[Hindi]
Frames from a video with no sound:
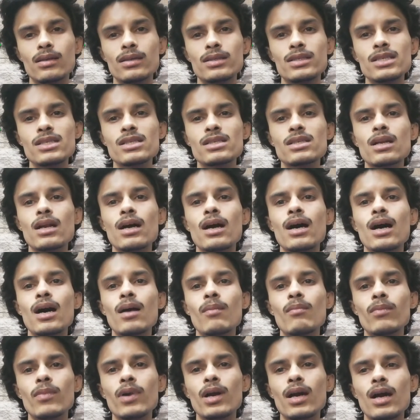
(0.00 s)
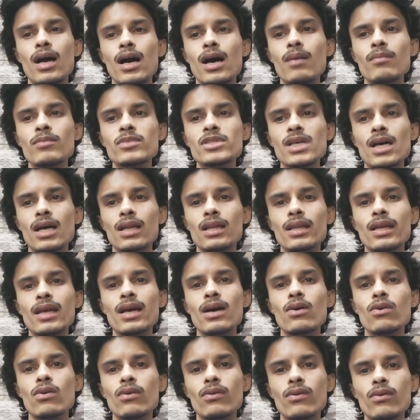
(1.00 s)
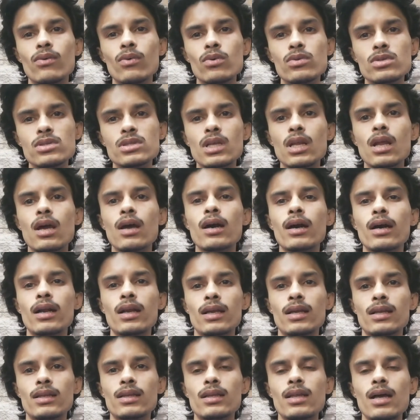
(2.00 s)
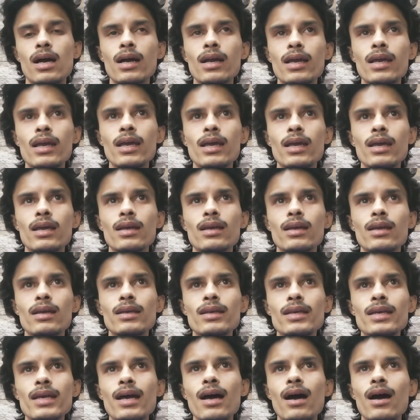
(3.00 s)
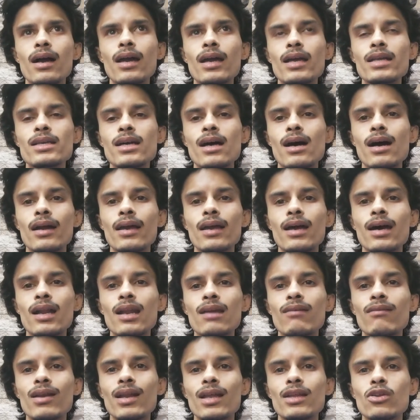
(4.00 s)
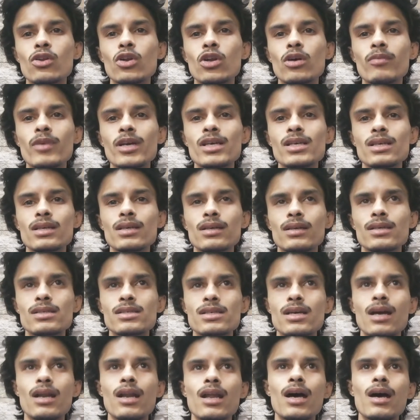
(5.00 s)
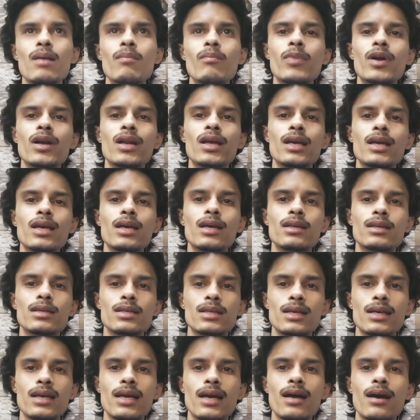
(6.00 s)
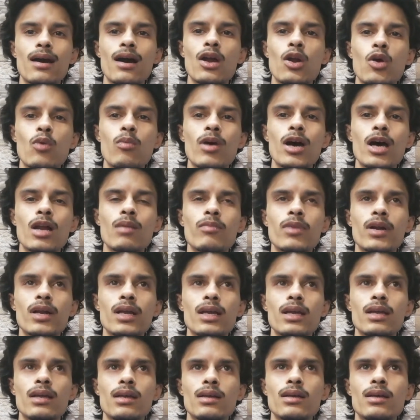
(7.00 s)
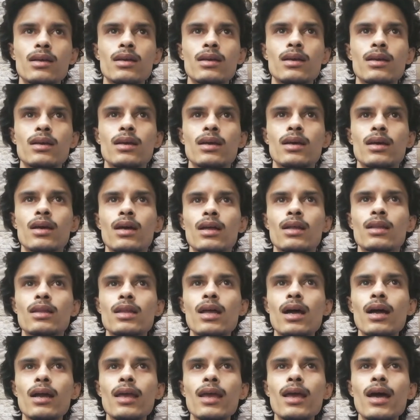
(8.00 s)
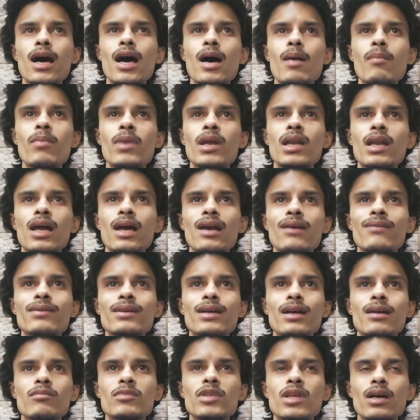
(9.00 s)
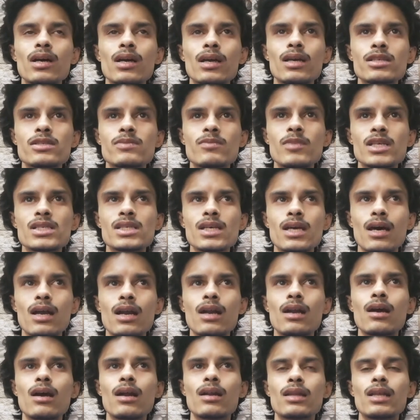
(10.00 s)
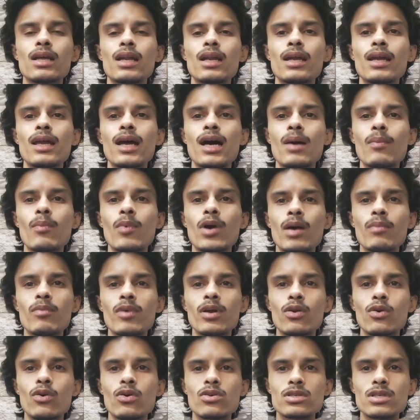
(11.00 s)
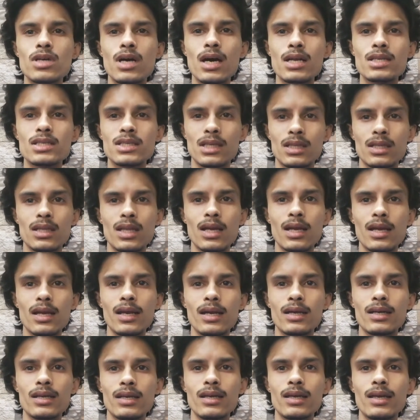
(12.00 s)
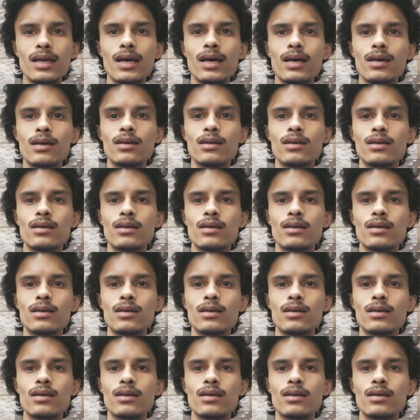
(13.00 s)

जिस तरह हम काम चाहते हैं उस तरह करें ताकि ये आगे जाके आने वाले दिनों में इसका नाम बढ़े ठीक है कारोबार बढ़े ताकि आप भी लाइफ टाइम तक इसमें से अर्न करते रहें आपका भी रोज़गार चलता रहे ठीक है